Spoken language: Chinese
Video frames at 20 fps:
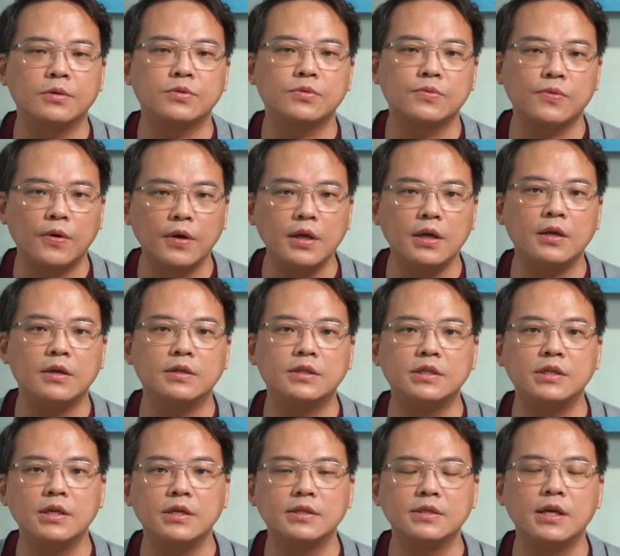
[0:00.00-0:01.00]
所以
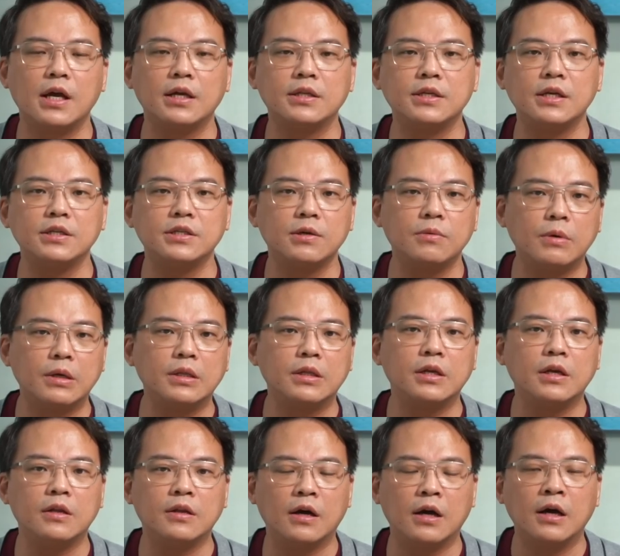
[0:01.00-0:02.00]
现在这些问
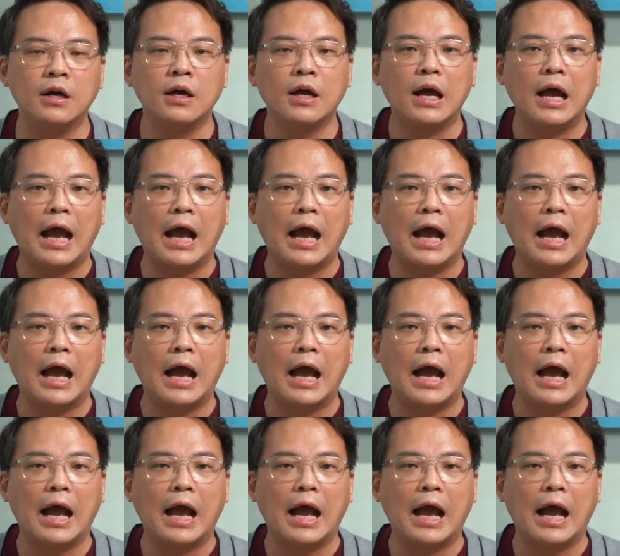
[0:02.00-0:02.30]
题呢，